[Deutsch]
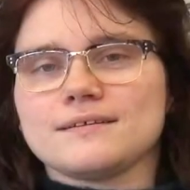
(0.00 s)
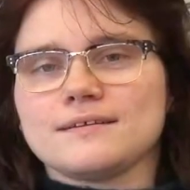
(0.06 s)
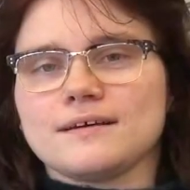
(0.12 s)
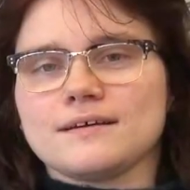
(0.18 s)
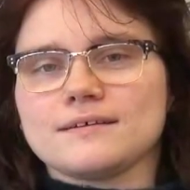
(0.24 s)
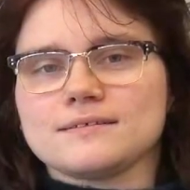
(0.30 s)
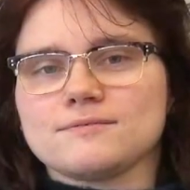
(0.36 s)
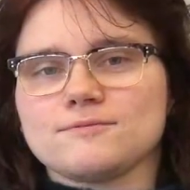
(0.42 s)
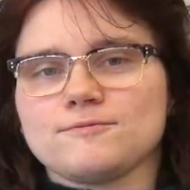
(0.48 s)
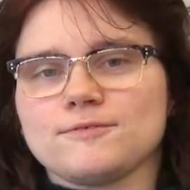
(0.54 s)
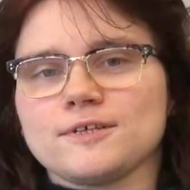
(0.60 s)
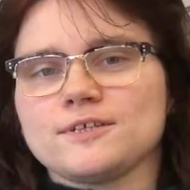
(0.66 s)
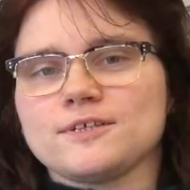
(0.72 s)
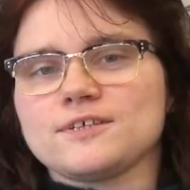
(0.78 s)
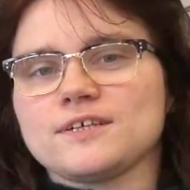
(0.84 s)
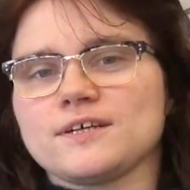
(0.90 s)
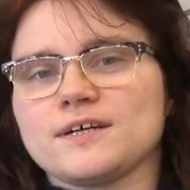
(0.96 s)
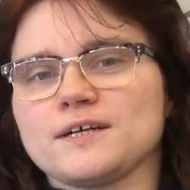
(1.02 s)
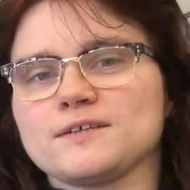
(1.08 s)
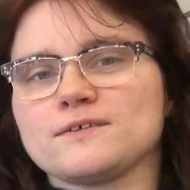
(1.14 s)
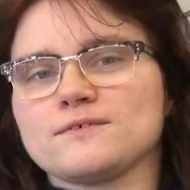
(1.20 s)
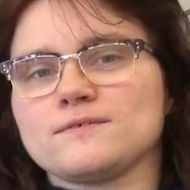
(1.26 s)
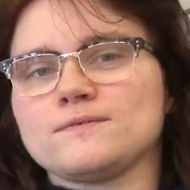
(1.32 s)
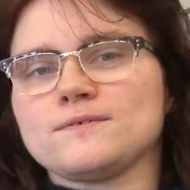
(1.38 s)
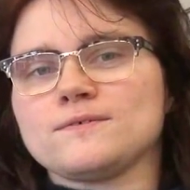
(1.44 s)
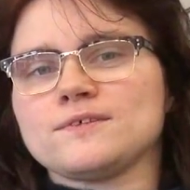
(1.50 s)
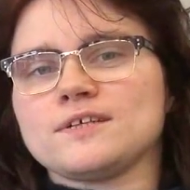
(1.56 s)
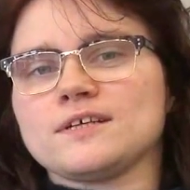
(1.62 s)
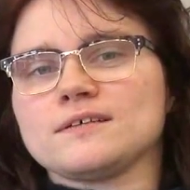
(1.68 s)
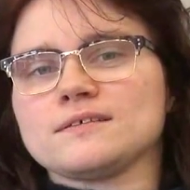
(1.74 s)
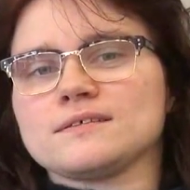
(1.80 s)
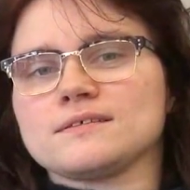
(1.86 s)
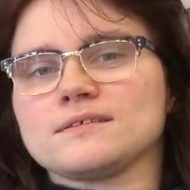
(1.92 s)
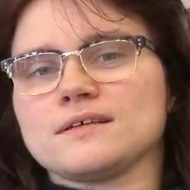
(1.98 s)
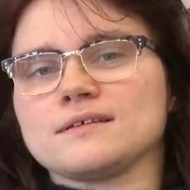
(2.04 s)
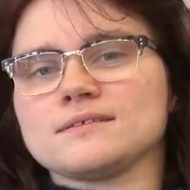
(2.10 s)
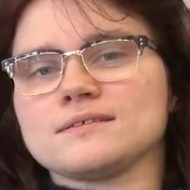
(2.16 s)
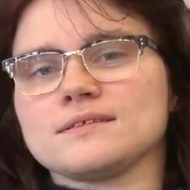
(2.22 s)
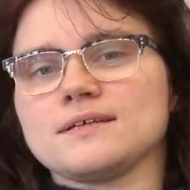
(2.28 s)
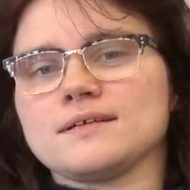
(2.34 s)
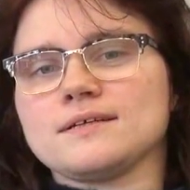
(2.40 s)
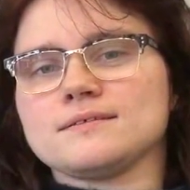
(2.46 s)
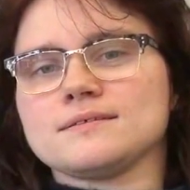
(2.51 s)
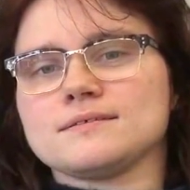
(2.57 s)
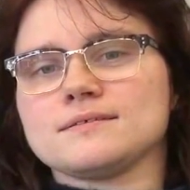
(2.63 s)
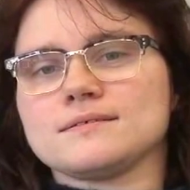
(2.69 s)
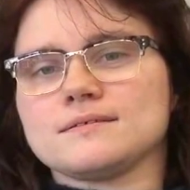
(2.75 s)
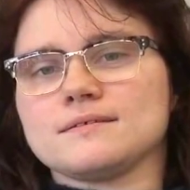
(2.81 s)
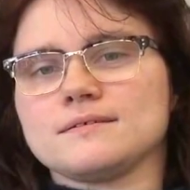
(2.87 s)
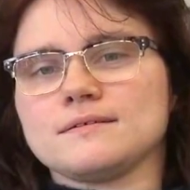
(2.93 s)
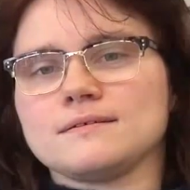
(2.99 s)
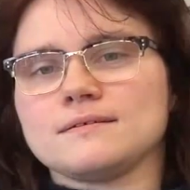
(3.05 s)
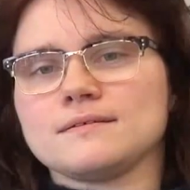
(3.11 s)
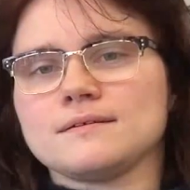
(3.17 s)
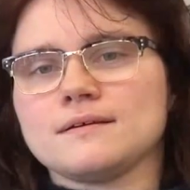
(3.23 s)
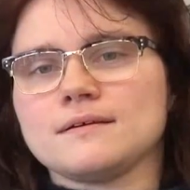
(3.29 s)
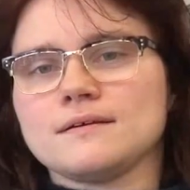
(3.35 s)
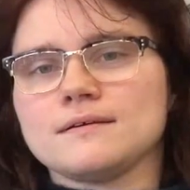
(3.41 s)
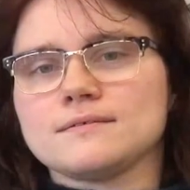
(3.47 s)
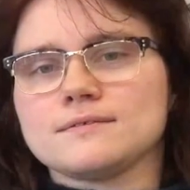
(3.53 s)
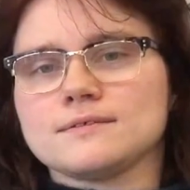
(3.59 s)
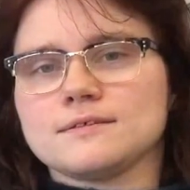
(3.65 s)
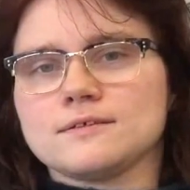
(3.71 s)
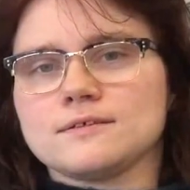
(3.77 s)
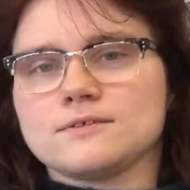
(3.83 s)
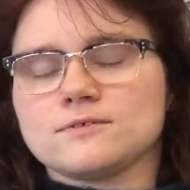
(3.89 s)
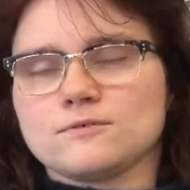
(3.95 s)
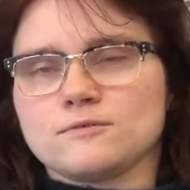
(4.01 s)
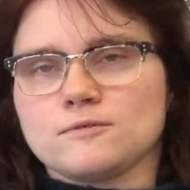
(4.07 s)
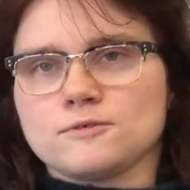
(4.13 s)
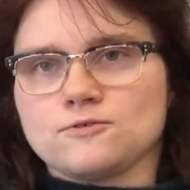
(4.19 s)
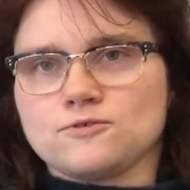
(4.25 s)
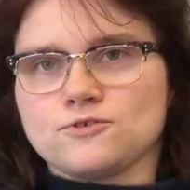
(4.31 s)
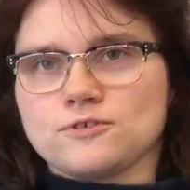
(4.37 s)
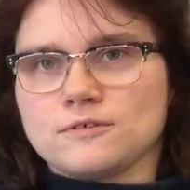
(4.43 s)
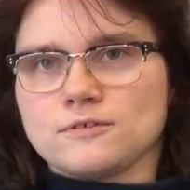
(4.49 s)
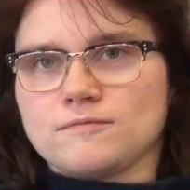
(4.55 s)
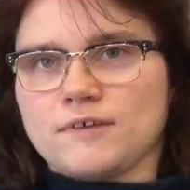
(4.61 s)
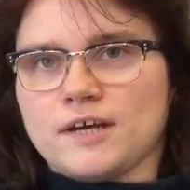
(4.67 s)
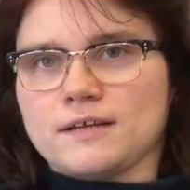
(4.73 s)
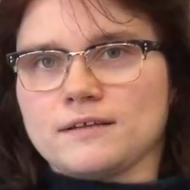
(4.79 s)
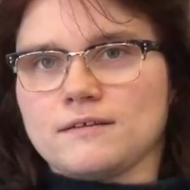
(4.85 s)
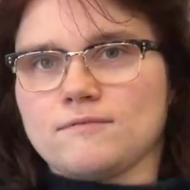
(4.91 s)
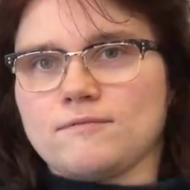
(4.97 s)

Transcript: das finde ich halt gut, dass das jetzt äh, sich so ein Stück weit